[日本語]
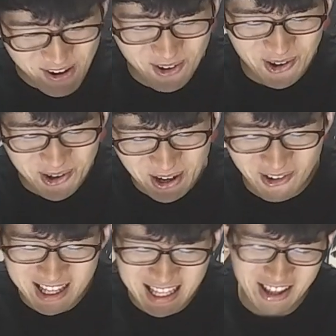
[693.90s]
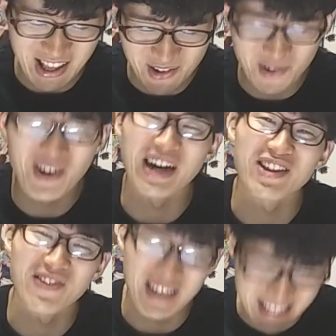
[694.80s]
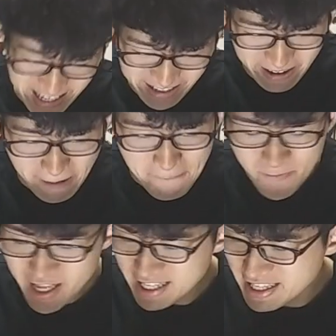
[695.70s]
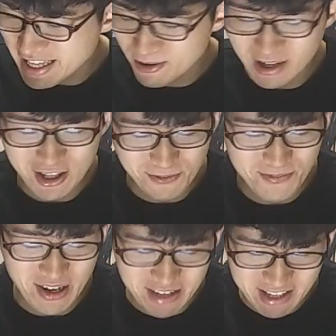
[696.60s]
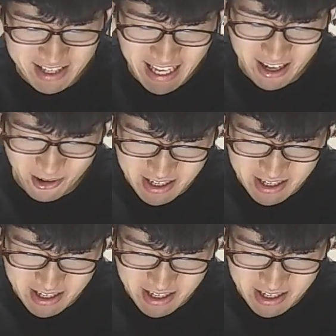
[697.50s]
まあこの動画終わった後に読もうかなと思います。はい。では続いて、ここからトップ5やっていきます。第5位で